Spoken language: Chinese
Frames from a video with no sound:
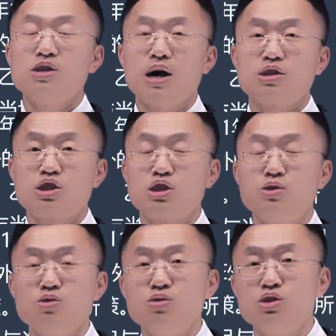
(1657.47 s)
加
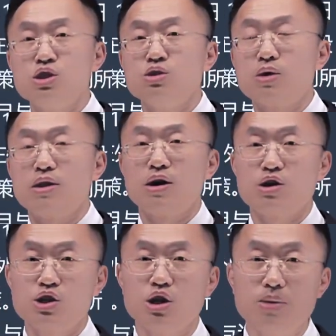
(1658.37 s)
持续计算的
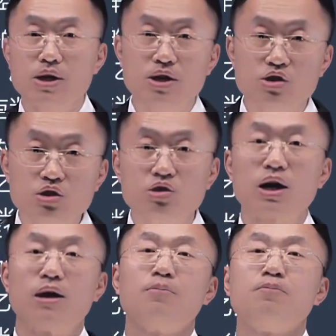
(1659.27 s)
可辨认净资
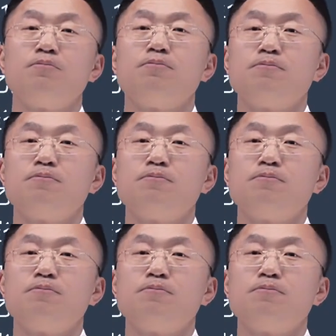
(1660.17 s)
产了，